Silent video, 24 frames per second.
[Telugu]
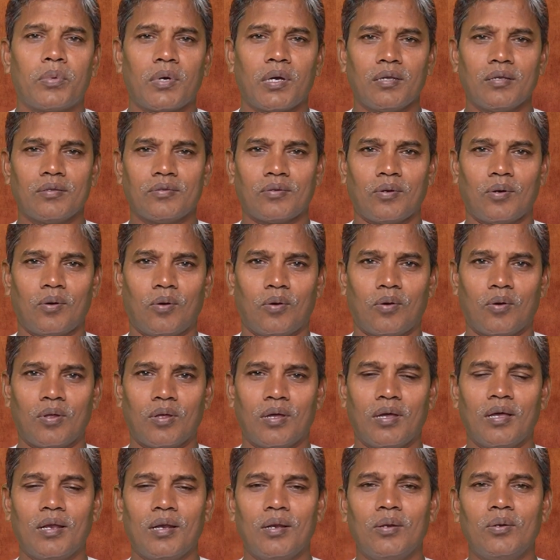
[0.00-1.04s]
ప్రైజ్ ద లాడ్
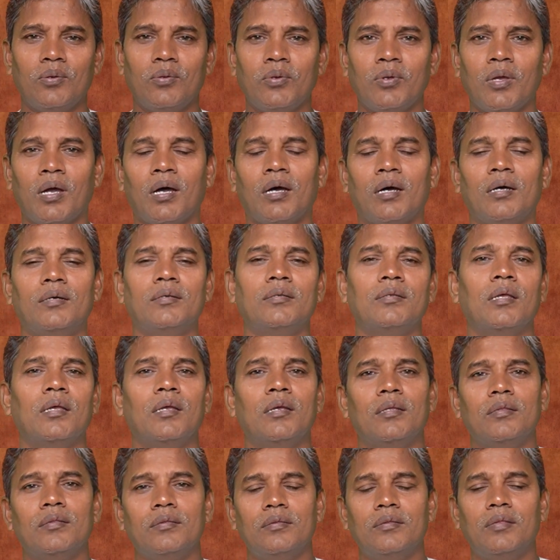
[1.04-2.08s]
హలలుయా
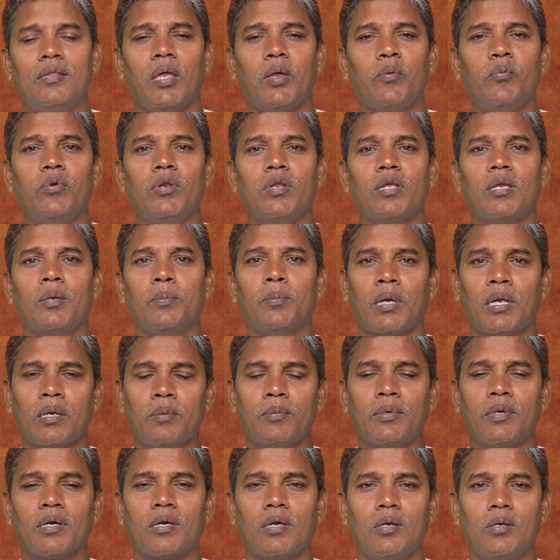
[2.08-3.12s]
దేవునికి
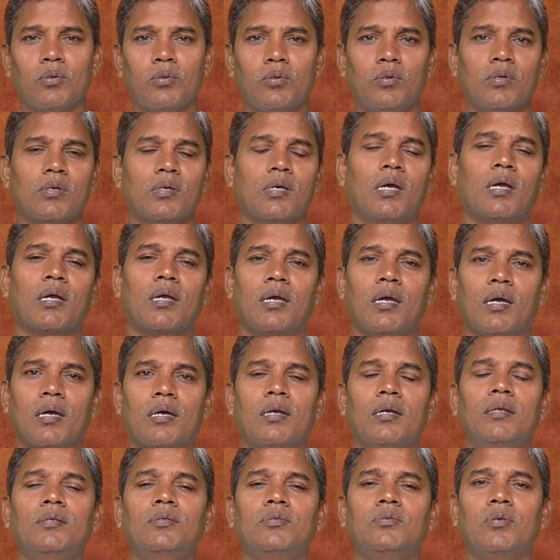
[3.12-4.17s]
మహిమ కలుగునుగాక
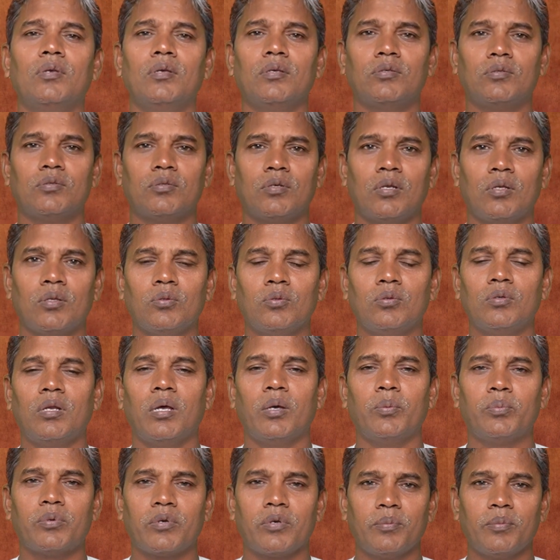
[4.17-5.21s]
క్రీస్ చేసినందు
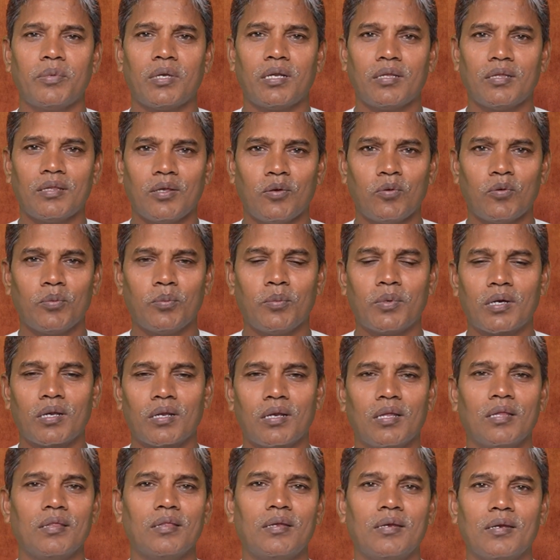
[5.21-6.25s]
నా ప్రియమైన దేవుని
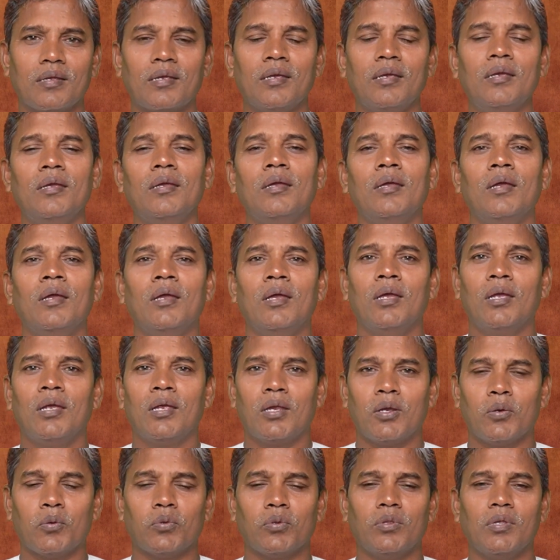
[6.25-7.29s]
బిడ్డలందరికీ
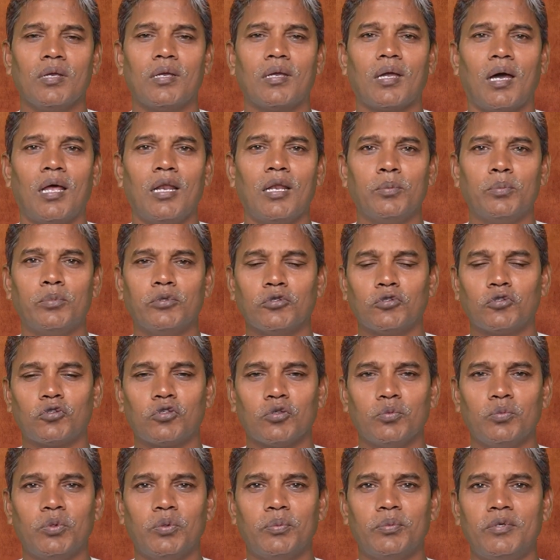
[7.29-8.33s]
ఉదయకాలపు
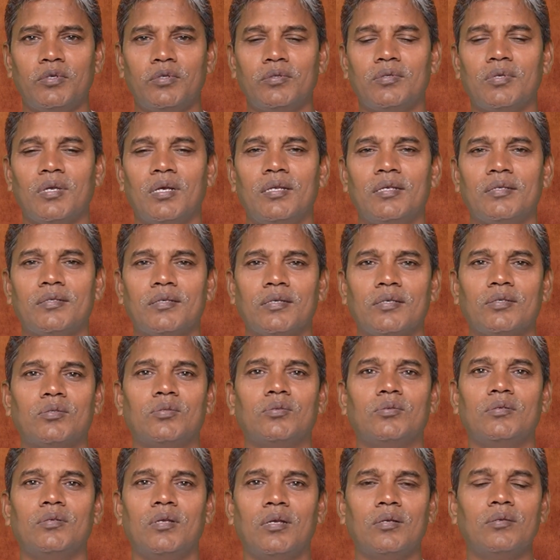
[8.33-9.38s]
శుభములు
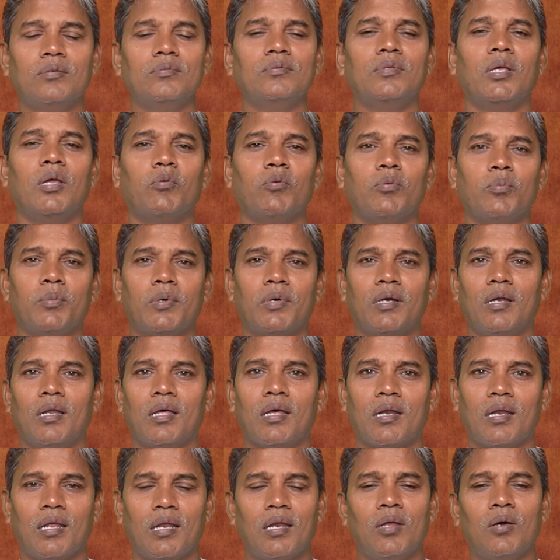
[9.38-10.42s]
తెలియజేస్తున్నాను దేవుని
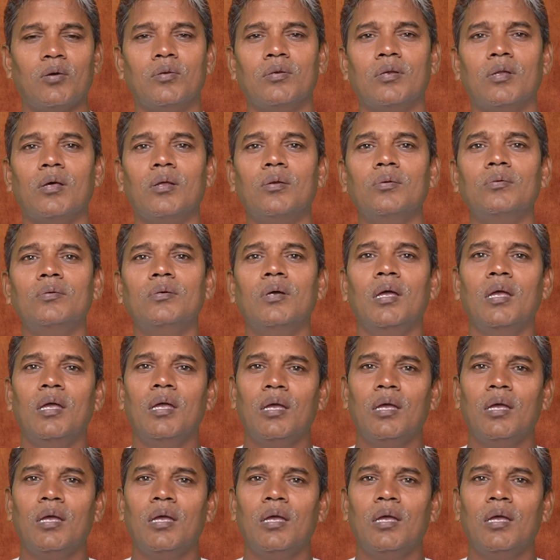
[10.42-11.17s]
బిడ్డలారు ఎలా ఉన్నారు